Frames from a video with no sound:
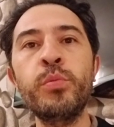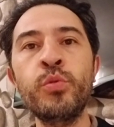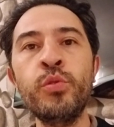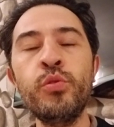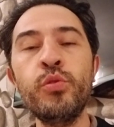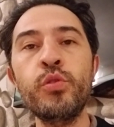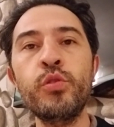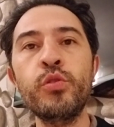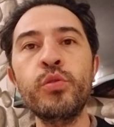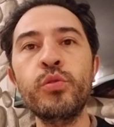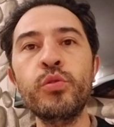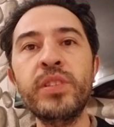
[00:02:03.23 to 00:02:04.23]

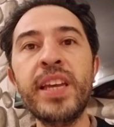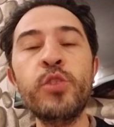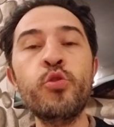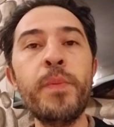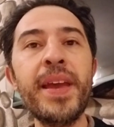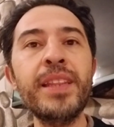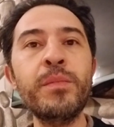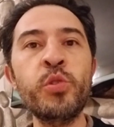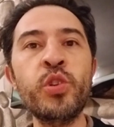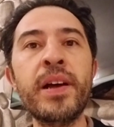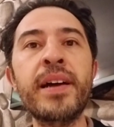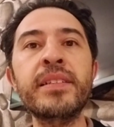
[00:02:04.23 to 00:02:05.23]
bunu tecrübe
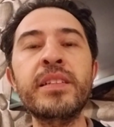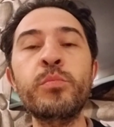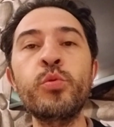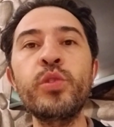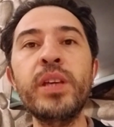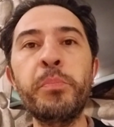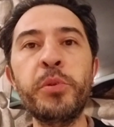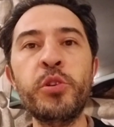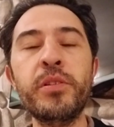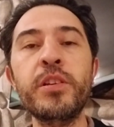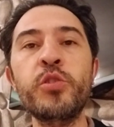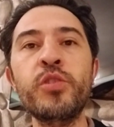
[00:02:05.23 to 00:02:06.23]
etmişlerdir. Bu
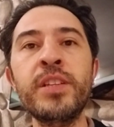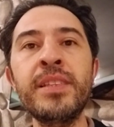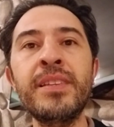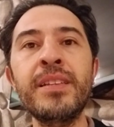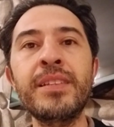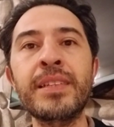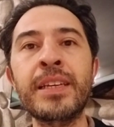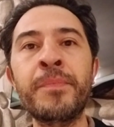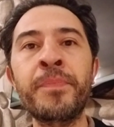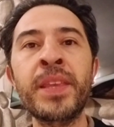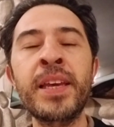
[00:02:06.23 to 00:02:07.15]
yapıştırıcının tadını.